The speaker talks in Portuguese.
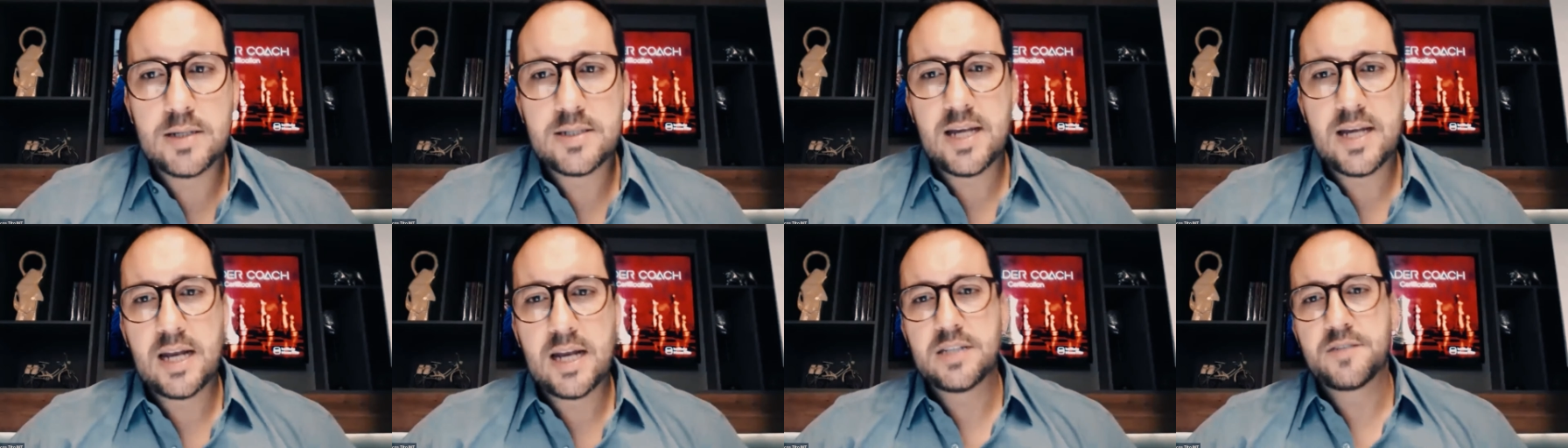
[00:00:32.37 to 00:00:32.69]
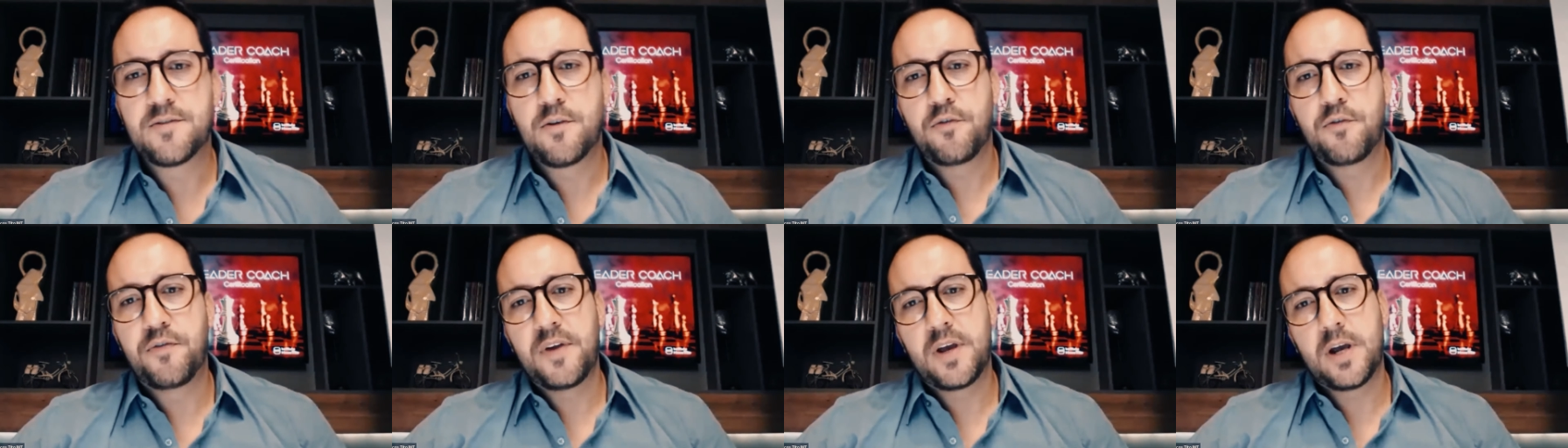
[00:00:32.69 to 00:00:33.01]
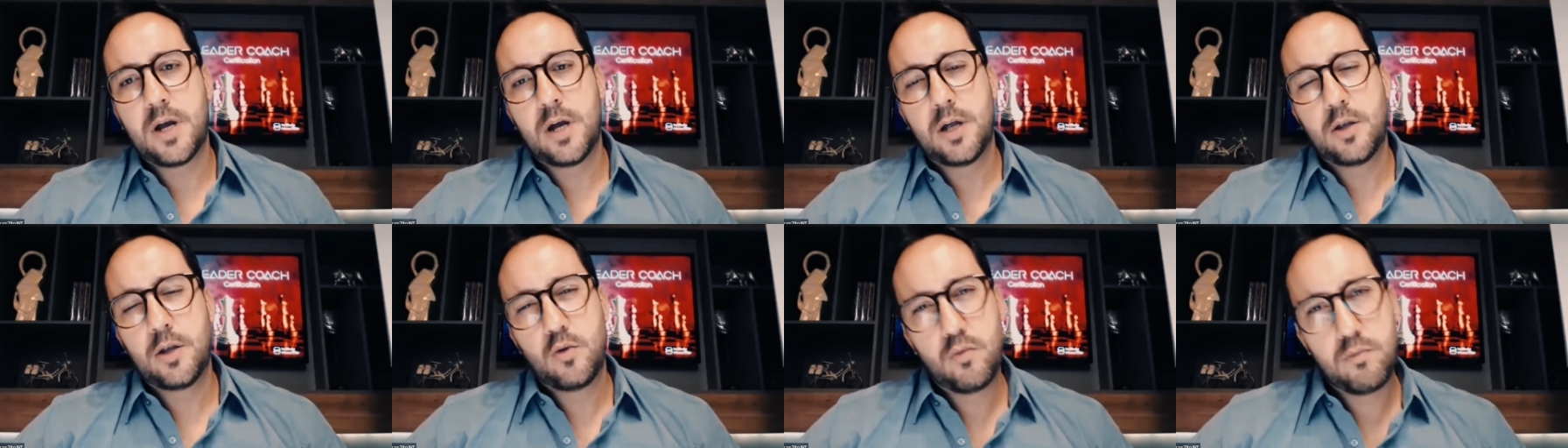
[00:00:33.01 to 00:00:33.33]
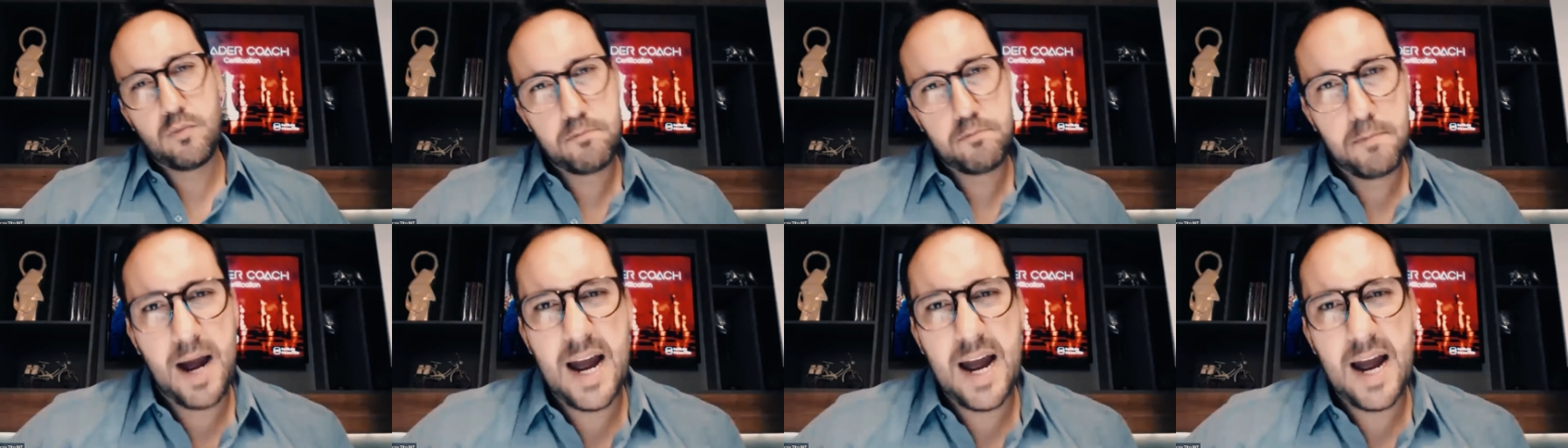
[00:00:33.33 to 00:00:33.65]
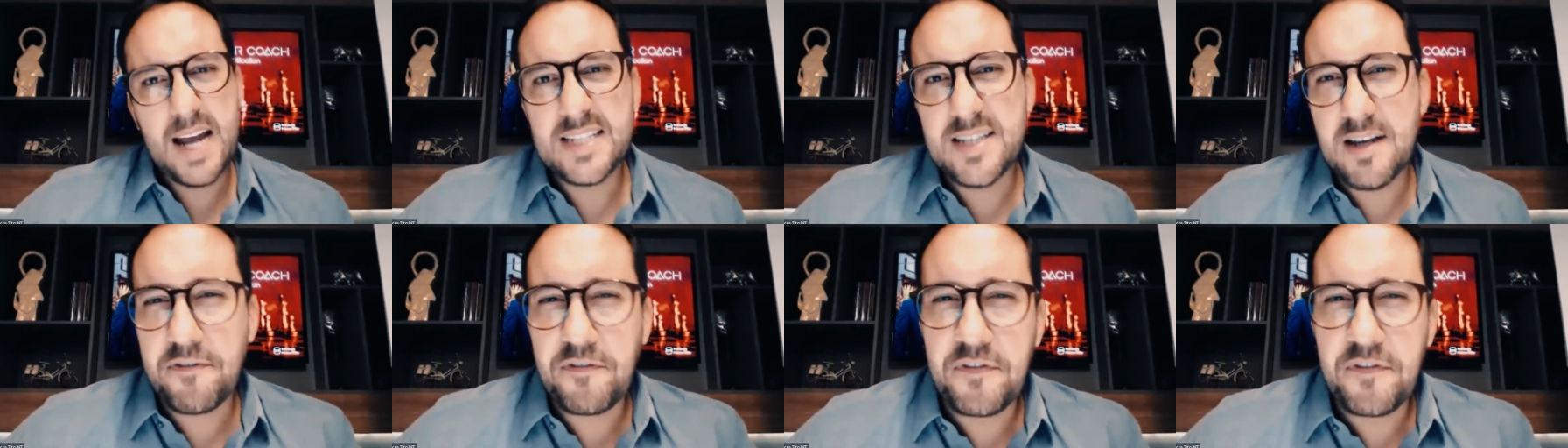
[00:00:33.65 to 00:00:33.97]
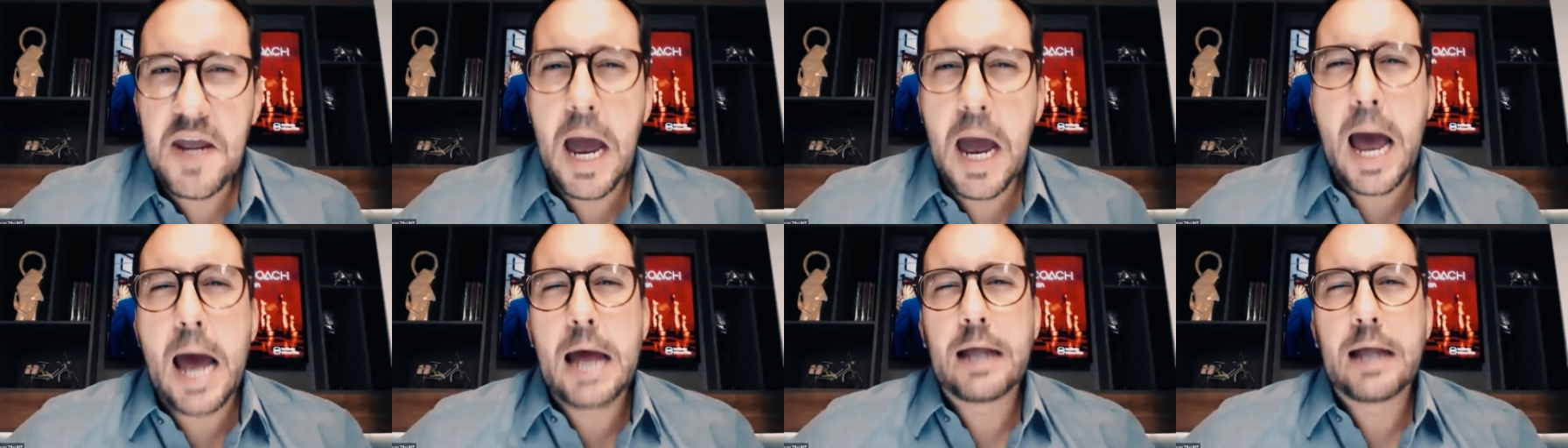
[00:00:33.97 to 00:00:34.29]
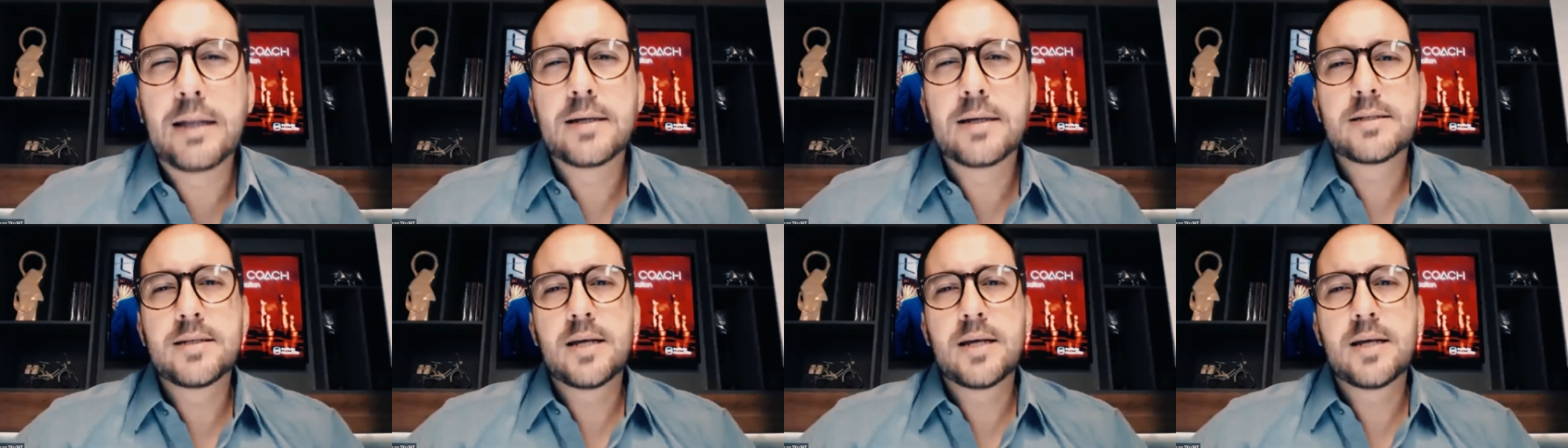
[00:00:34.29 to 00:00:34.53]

elas vão ficando mais afiadas,